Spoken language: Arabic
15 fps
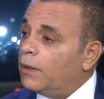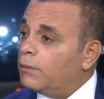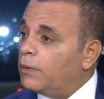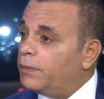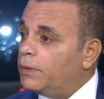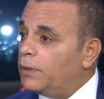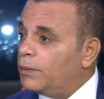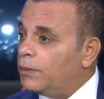هم
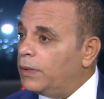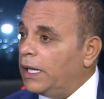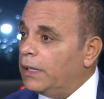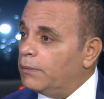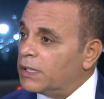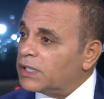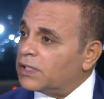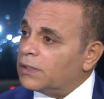بي يعني
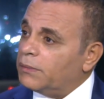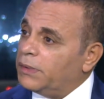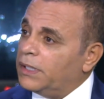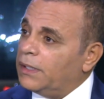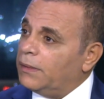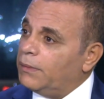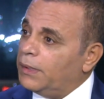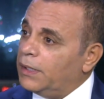مصر
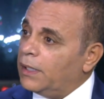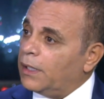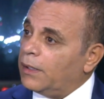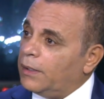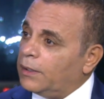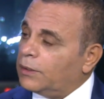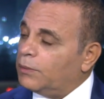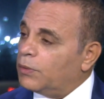
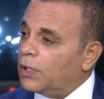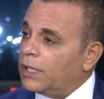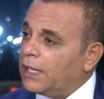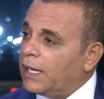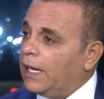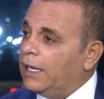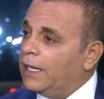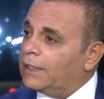بيعتبروها
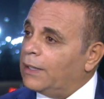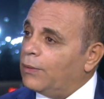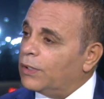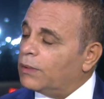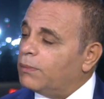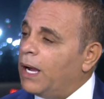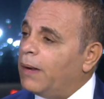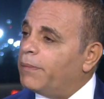كانها دوله
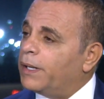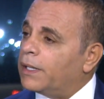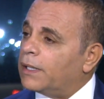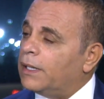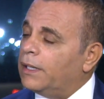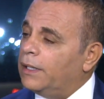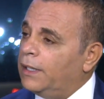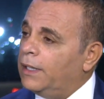معبر
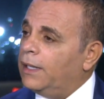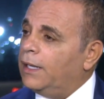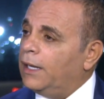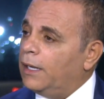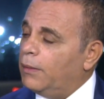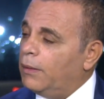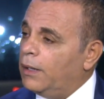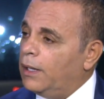
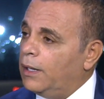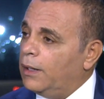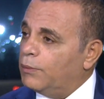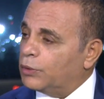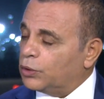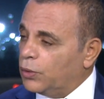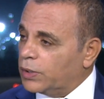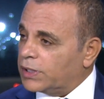
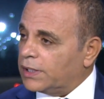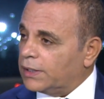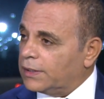للمتوسط